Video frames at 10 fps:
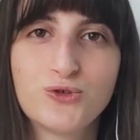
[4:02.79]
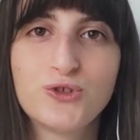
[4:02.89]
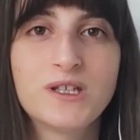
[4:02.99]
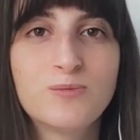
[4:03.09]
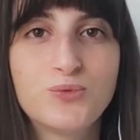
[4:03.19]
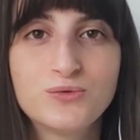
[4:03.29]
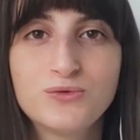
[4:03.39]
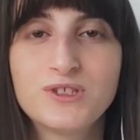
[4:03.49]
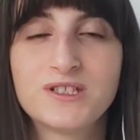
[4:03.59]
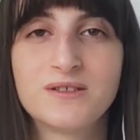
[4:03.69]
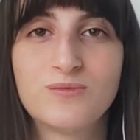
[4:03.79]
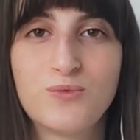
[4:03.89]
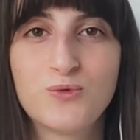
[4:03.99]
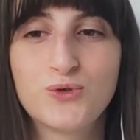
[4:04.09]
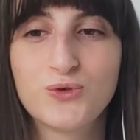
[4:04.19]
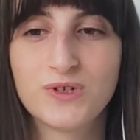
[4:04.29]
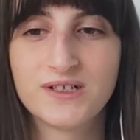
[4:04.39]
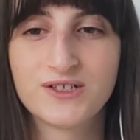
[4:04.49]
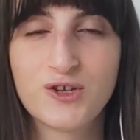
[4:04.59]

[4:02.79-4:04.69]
Çünkü bunun için, bu e,